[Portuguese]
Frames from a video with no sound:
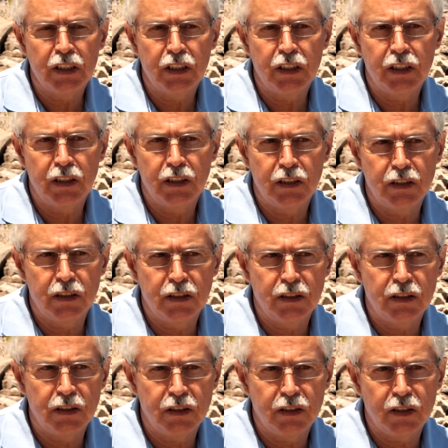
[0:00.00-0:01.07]
que,
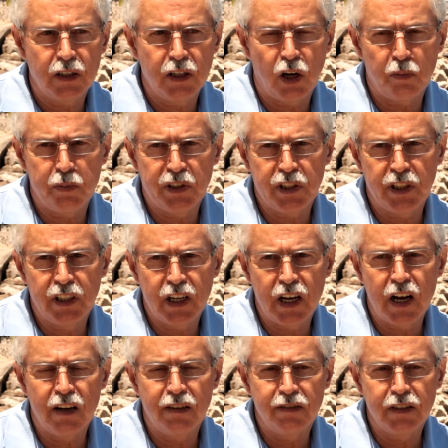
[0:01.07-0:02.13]
que
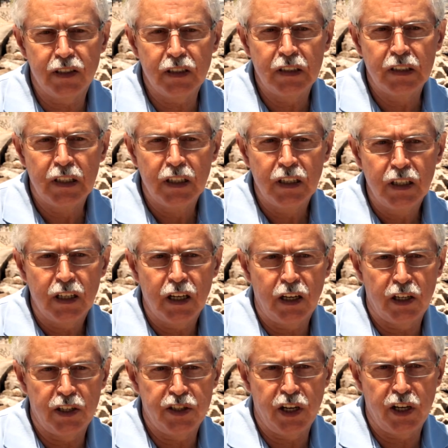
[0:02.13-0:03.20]
representava,
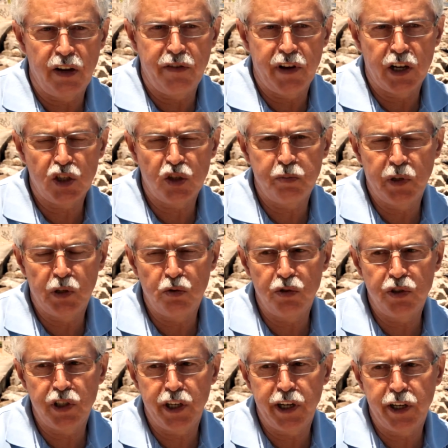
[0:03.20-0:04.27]
arranjei diversos
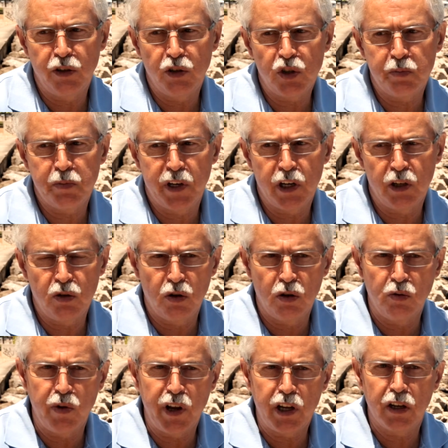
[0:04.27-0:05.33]
patrocínios para
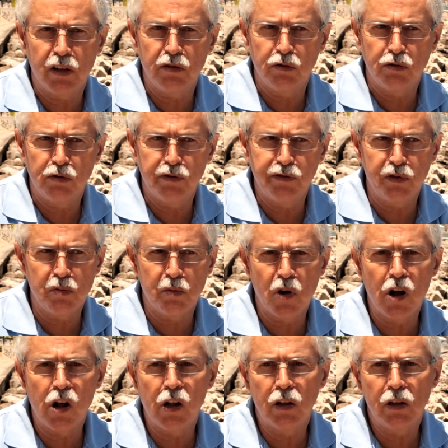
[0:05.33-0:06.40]
todo o, o
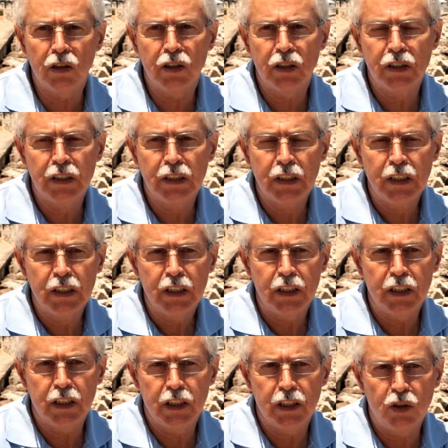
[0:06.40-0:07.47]
futebol
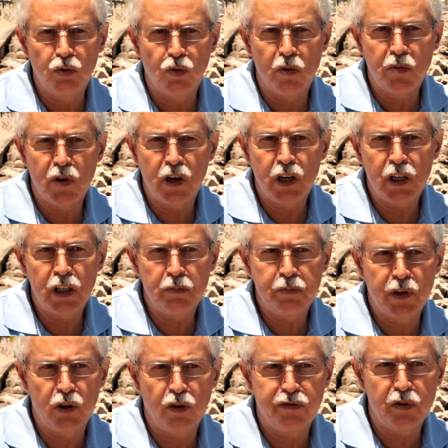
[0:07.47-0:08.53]
eh, do Amora,
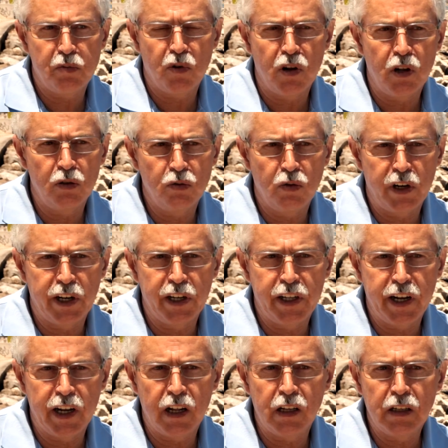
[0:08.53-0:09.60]
para o futebol do
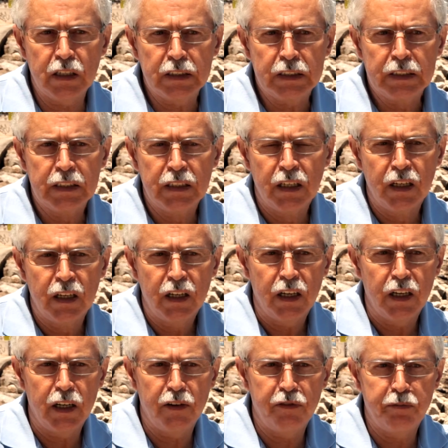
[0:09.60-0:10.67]
Arrentela
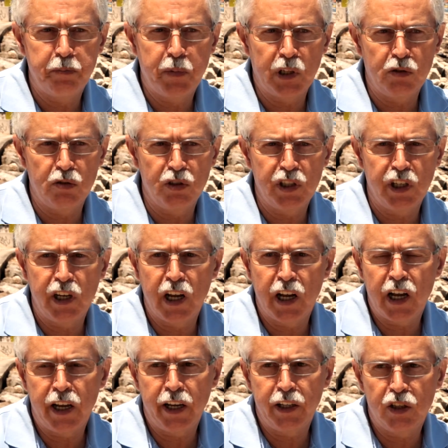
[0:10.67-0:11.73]
eh,
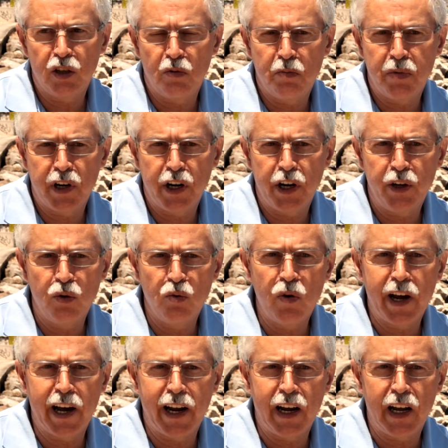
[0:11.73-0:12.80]
patrocinei também o
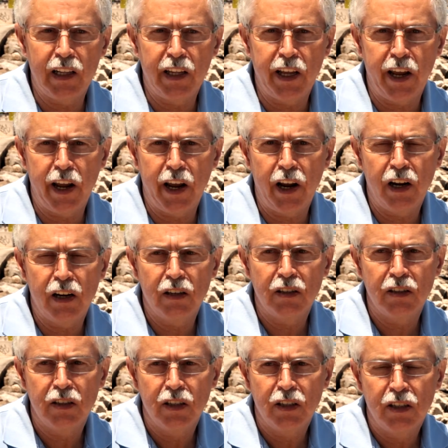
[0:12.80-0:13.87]
Karaté
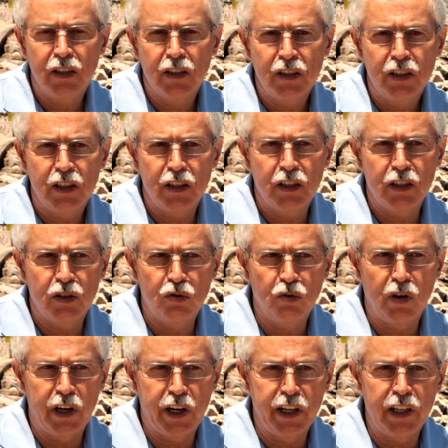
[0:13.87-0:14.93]
eh, do
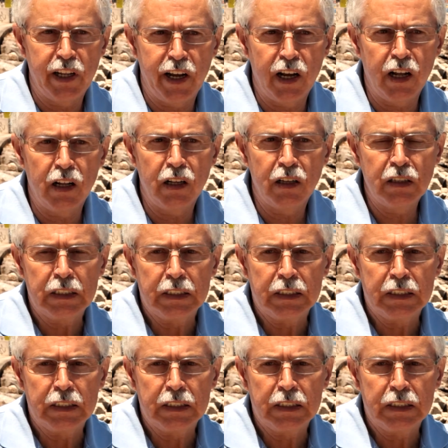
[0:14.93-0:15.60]
Arrentela